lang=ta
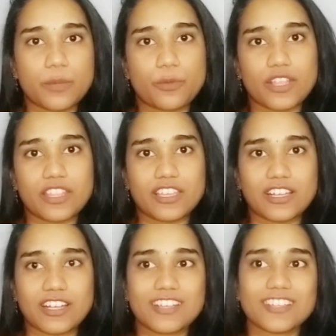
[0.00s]
அந்த மாதிரி
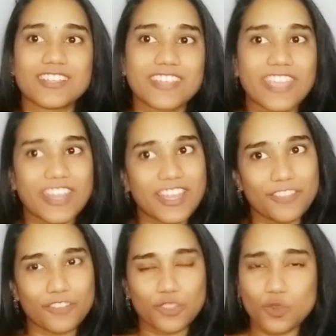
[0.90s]
போடாதீங்க ஏன்னா
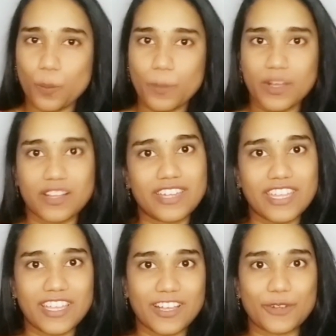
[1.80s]
இது வந்து ரொம்ப
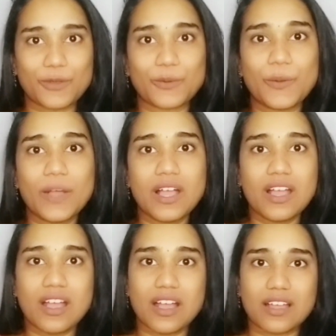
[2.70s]
ஹர்ட்டிங்காக இருக்கும்
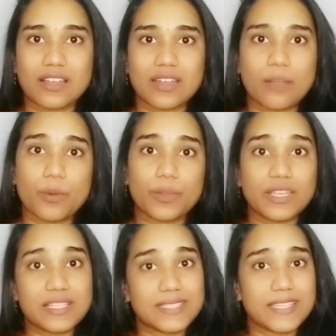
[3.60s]
நம்ம
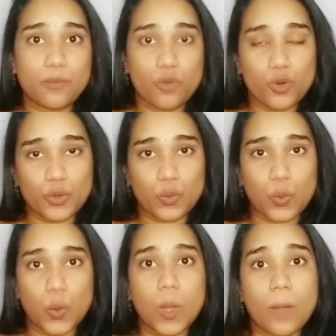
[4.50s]
ஈஸியாக
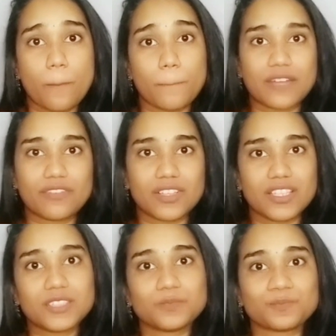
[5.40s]
போட்டுருவோம் பட்
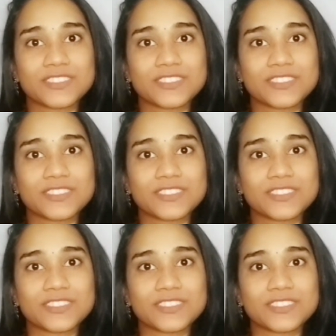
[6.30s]
வந்து